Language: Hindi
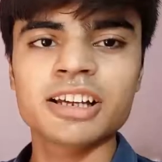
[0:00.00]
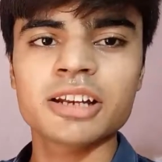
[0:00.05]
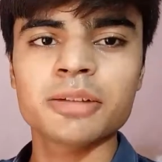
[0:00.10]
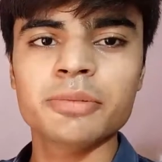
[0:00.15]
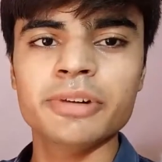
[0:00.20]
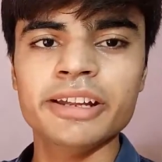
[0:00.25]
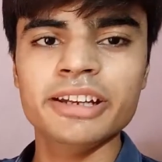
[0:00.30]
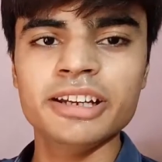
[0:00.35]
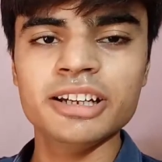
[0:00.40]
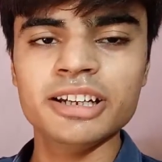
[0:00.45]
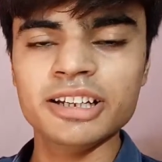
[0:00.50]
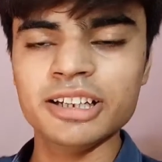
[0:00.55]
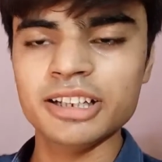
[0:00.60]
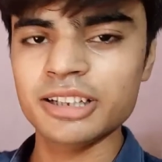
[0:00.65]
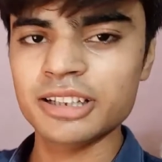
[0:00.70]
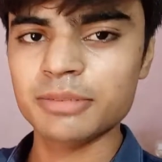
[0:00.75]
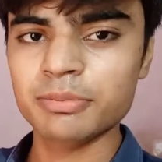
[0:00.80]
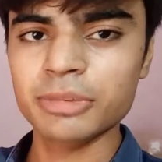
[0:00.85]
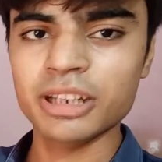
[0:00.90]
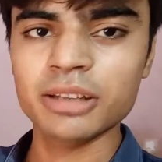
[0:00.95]
यार हमारी
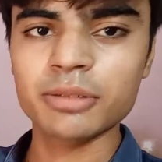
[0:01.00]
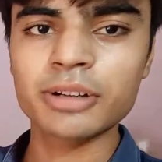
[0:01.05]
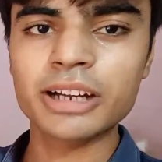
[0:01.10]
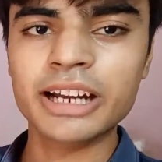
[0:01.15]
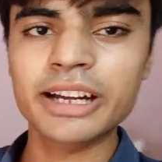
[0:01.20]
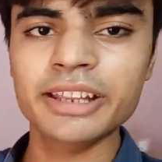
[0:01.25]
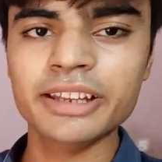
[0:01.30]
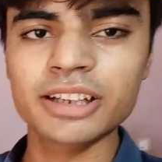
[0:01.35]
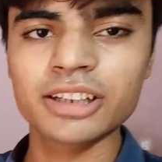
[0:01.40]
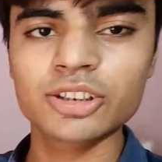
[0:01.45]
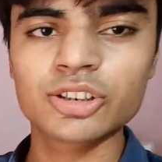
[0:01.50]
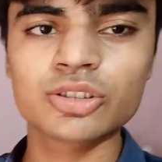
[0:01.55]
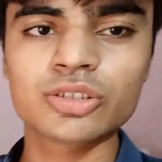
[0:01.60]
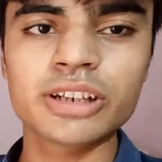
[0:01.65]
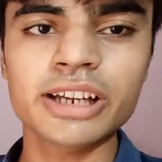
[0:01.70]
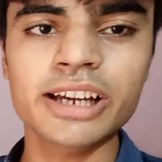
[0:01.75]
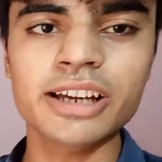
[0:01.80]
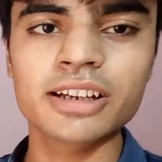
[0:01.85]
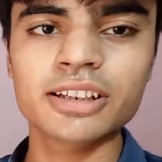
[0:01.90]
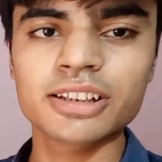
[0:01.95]
मतलब गाड़ी का जो
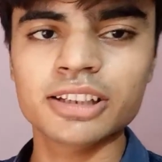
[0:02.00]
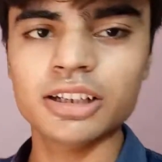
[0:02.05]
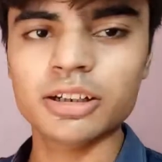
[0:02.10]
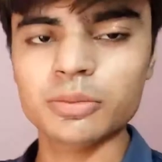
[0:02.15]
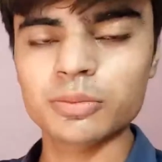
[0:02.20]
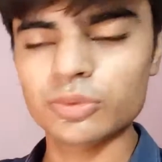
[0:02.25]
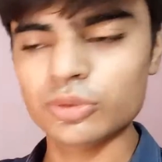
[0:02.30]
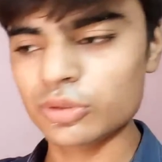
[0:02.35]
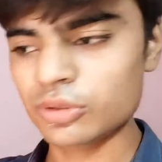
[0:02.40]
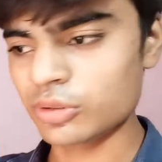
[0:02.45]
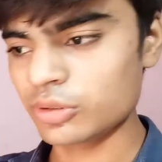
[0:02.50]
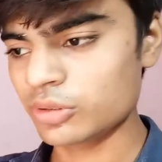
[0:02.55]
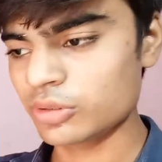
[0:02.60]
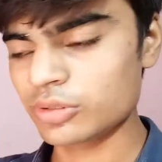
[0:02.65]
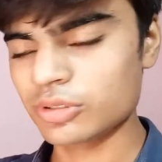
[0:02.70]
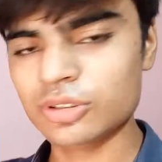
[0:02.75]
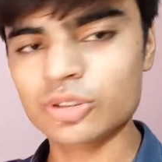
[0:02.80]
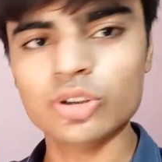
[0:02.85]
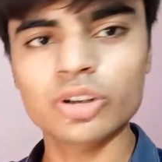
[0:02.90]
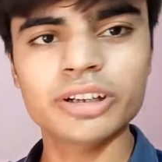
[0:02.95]
टायर था वो
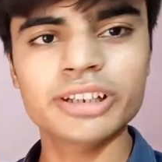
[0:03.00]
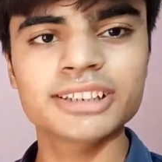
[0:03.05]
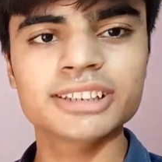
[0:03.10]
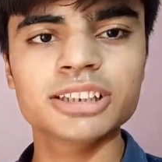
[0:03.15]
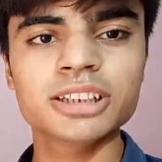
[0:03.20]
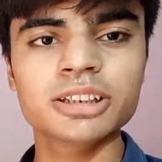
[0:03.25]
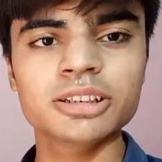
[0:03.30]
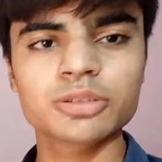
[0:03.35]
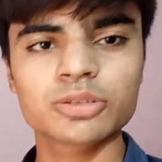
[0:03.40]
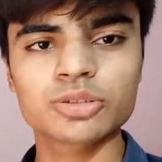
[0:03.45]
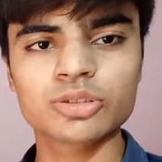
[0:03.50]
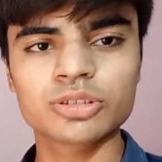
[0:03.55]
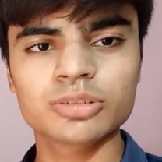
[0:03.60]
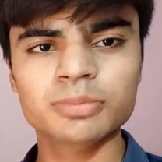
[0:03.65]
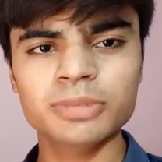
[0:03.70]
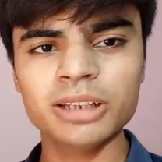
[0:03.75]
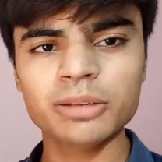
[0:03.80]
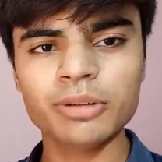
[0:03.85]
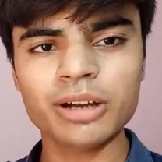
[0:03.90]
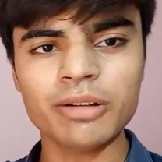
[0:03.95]
ट्वेंटी से
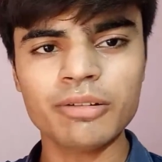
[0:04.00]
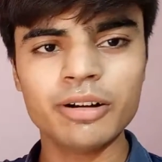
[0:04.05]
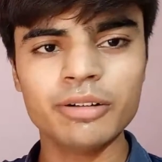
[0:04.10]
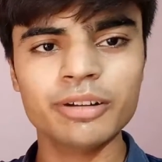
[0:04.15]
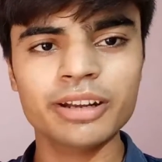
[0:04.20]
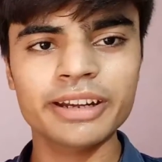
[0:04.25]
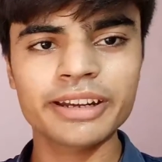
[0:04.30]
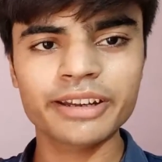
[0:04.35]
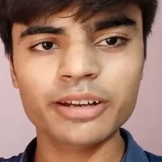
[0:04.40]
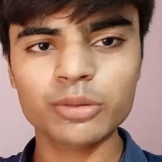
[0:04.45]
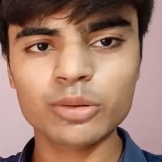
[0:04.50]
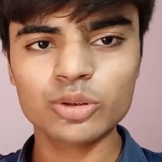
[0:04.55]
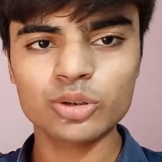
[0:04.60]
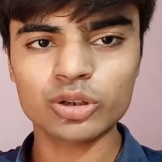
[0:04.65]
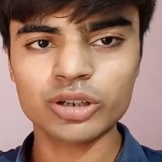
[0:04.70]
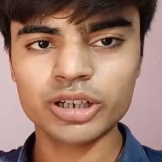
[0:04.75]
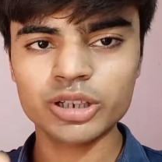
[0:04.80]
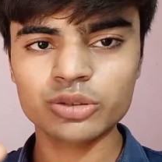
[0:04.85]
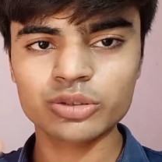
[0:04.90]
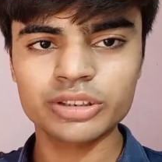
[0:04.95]
मतलब हवा भरने की वो
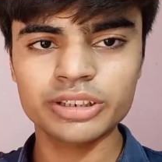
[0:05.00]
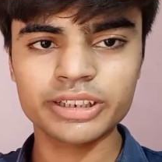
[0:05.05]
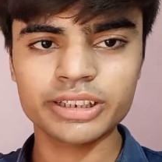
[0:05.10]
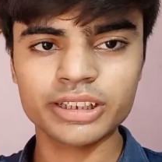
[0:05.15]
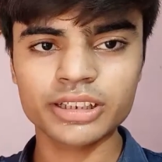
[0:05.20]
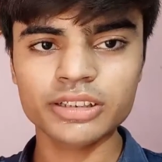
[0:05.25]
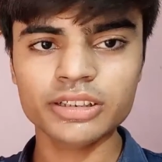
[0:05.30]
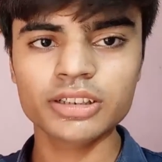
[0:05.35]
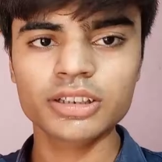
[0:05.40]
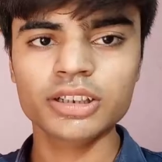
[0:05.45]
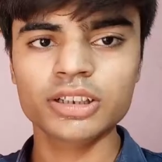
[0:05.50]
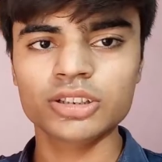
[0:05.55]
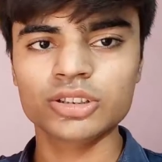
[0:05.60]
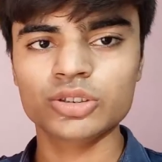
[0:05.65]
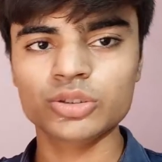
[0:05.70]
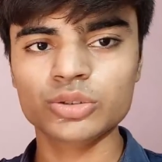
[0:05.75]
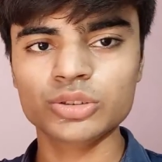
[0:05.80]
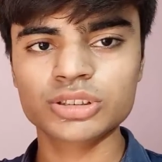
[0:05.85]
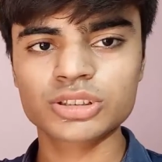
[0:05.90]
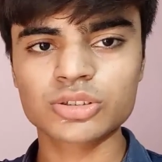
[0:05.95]
ट्वेंटी होती है ना
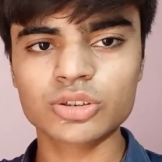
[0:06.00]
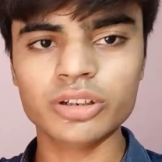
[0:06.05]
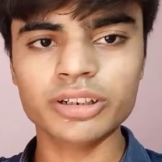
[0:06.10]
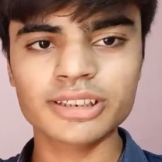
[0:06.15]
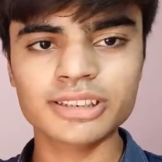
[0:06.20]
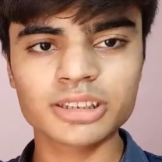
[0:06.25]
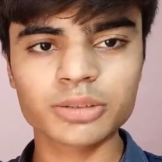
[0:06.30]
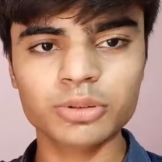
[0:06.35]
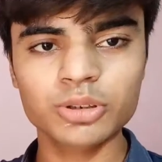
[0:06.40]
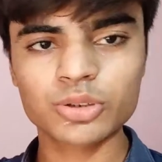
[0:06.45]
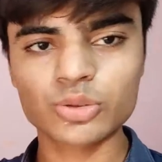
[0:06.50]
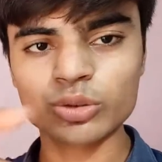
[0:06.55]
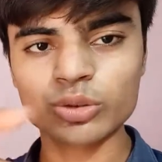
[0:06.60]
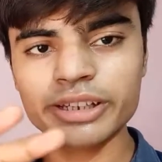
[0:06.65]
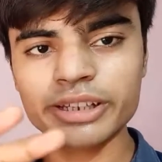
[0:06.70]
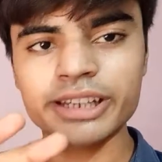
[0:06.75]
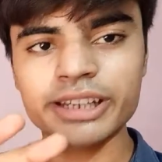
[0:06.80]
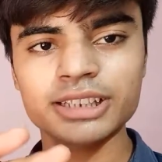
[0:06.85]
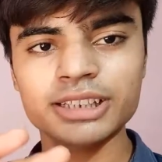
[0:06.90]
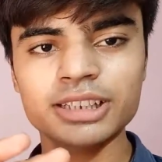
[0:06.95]
तो उस ट्वेंटी से वो
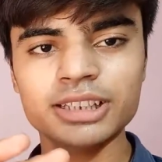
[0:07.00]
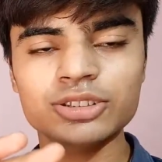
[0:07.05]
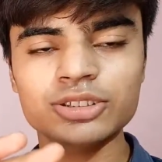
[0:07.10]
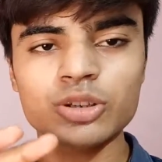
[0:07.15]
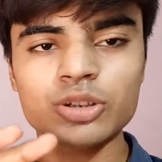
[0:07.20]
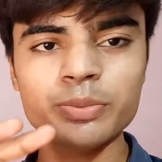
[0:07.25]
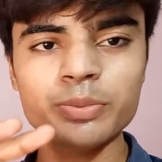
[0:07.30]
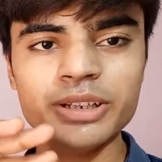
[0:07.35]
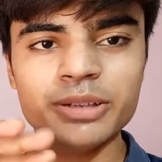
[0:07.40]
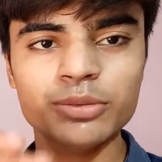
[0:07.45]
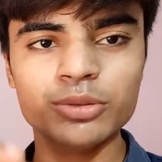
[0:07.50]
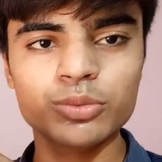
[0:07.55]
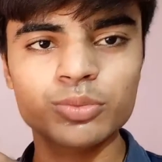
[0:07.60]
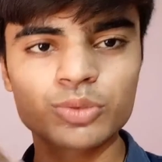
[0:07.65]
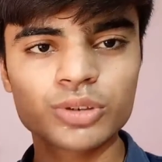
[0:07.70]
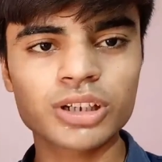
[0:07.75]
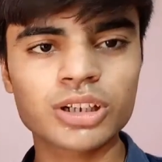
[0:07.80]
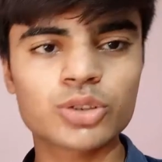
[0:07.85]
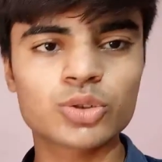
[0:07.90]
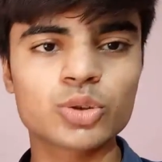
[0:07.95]
टूट गया था तो अभी वो
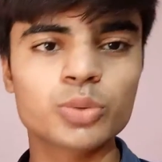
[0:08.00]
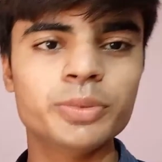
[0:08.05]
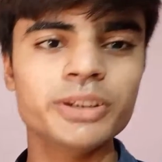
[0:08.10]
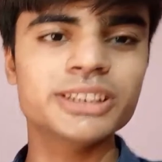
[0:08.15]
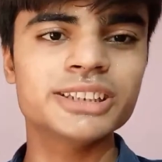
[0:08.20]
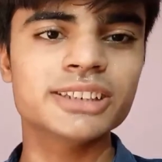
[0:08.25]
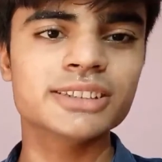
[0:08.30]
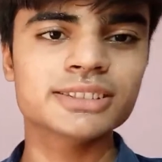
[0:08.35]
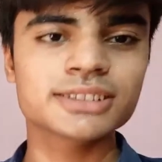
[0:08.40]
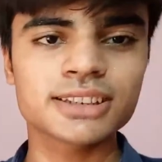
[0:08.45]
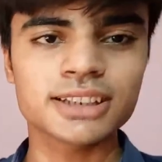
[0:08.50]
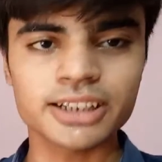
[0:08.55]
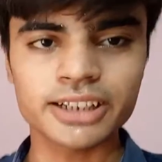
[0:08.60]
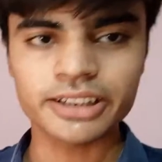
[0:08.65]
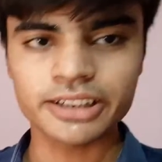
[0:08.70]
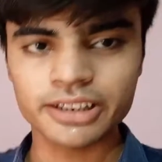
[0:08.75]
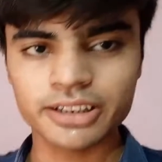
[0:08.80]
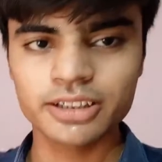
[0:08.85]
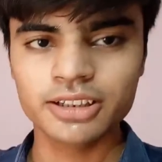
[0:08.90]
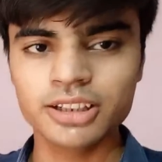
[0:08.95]
पूरे टोपी चेंज
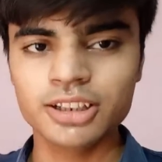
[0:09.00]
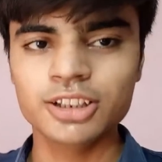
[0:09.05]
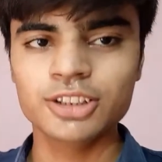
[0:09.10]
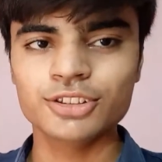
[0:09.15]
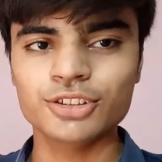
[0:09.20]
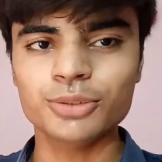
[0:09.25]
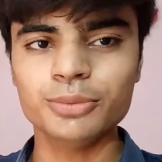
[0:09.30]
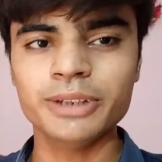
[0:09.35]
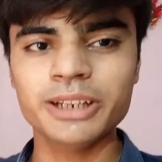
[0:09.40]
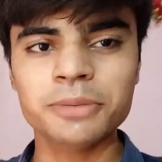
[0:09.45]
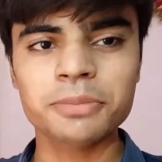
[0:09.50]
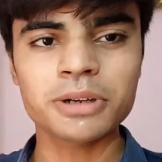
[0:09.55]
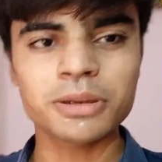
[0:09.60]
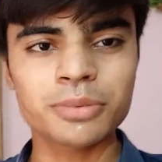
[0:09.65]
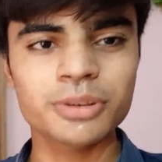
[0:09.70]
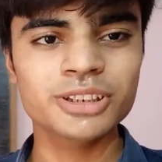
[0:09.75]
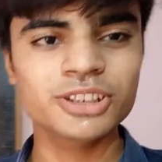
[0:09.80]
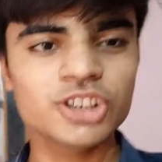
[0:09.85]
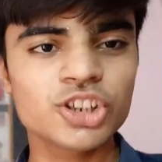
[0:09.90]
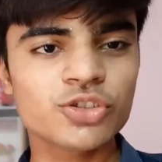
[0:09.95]
कराना है तो मैंने
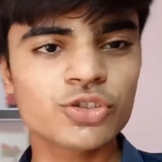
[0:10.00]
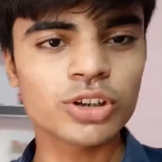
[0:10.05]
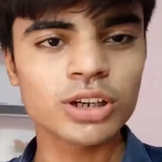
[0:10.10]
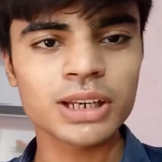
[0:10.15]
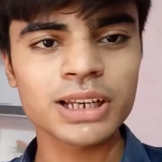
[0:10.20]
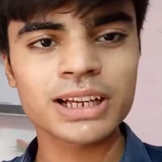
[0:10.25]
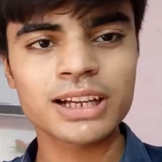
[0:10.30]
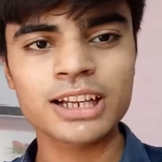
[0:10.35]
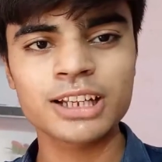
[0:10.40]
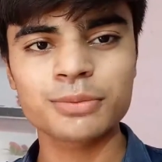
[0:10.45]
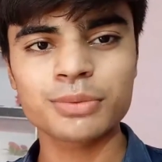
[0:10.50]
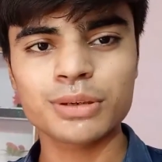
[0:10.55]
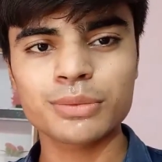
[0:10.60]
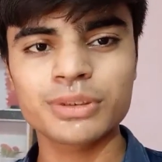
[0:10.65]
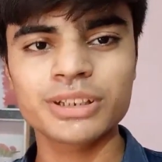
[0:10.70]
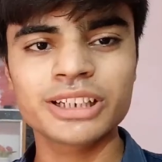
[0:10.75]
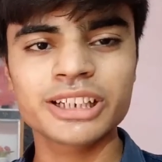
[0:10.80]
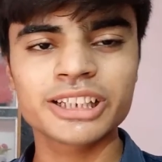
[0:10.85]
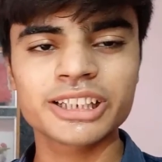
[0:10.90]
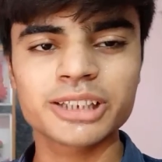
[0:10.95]
पापा जी को फ़ोन लगाया
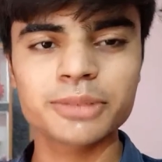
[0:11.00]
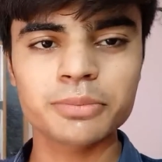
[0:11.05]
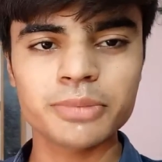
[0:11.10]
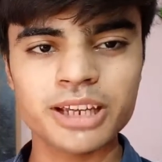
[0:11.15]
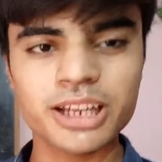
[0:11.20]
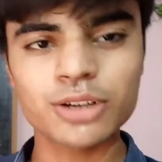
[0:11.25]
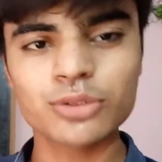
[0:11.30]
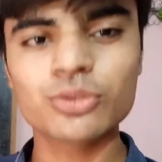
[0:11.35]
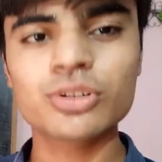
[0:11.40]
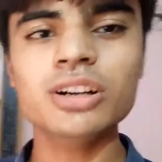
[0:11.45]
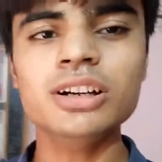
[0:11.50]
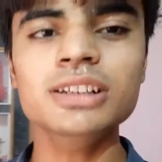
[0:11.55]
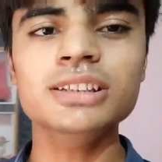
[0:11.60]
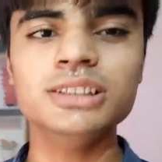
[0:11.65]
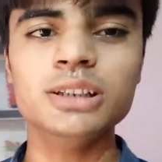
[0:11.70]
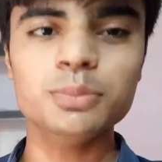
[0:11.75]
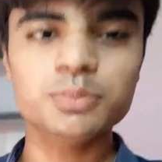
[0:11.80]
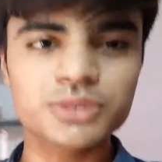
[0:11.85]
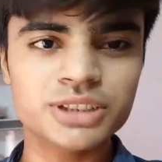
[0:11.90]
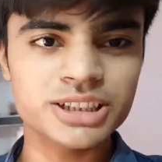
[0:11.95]
पापा जी कहते हैं मैं
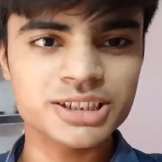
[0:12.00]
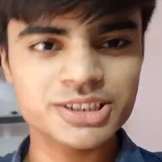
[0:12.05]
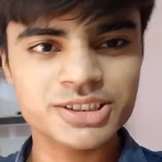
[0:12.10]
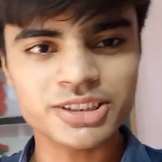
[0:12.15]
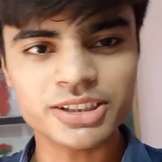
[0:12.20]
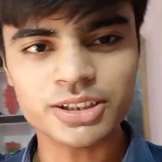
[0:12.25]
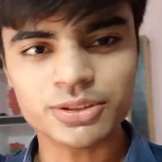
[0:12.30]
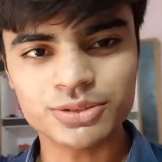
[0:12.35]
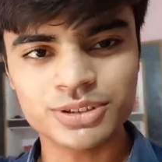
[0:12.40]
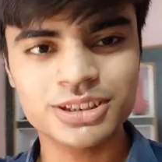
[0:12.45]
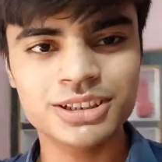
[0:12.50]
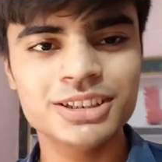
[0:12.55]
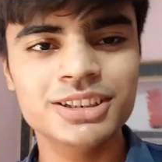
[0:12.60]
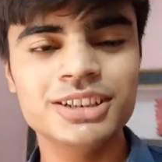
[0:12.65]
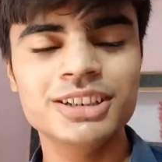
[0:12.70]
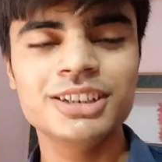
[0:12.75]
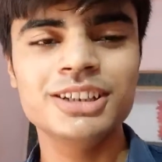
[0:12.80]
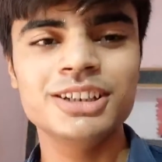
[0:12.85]
आऊँगा जब चेंज कराऊँगा